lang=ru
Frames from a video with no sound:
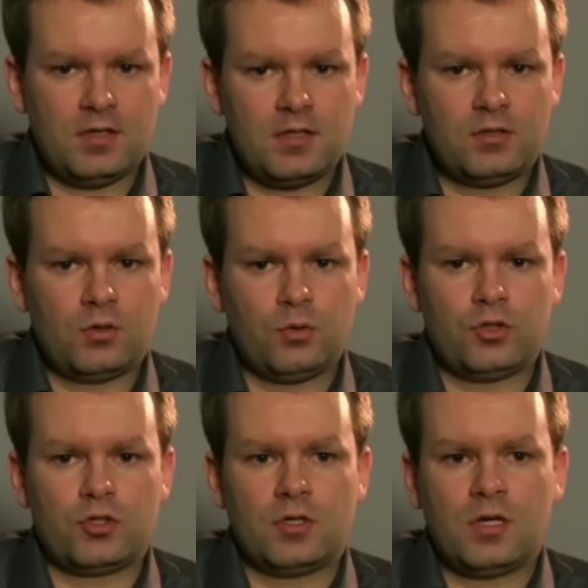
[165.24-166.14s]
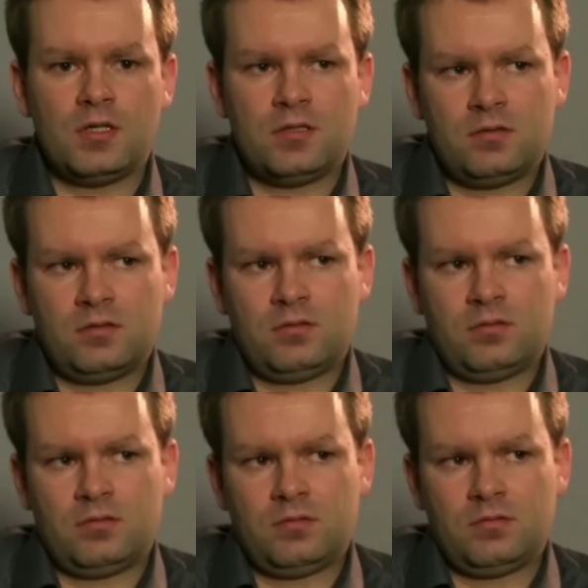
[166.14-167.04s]
Если ты хочешь играть,
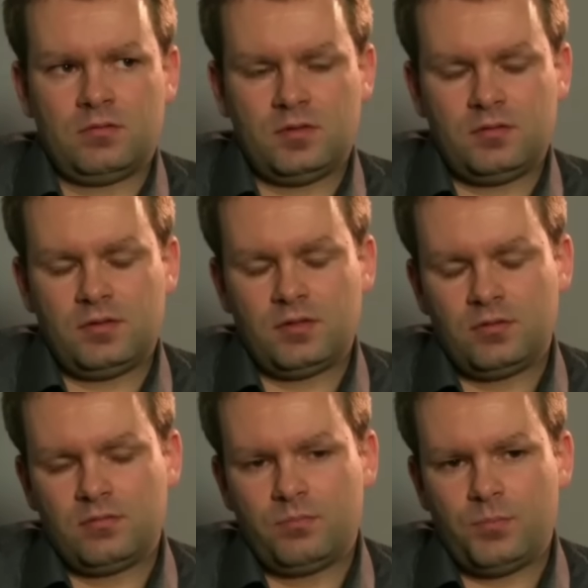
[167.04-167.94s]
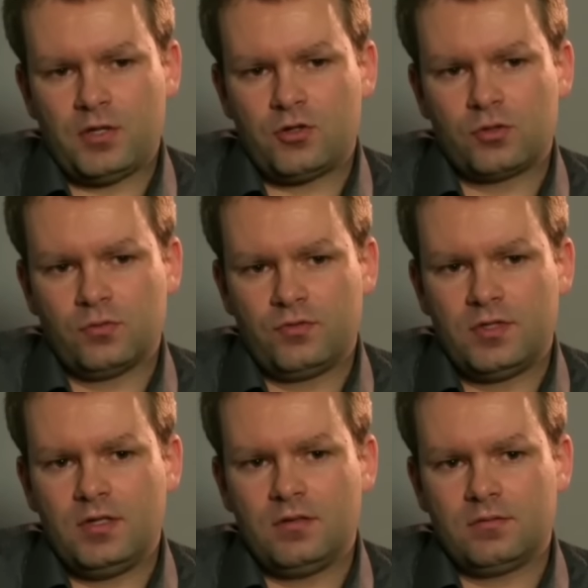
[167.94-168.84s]
ты 5 часов в
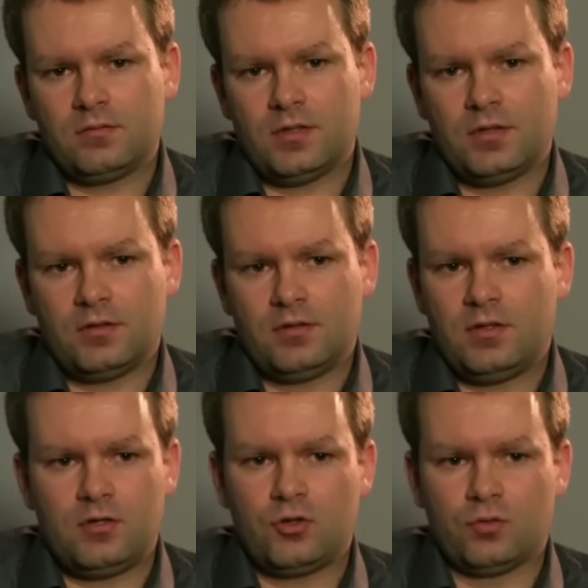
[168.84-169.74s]
день – это ни о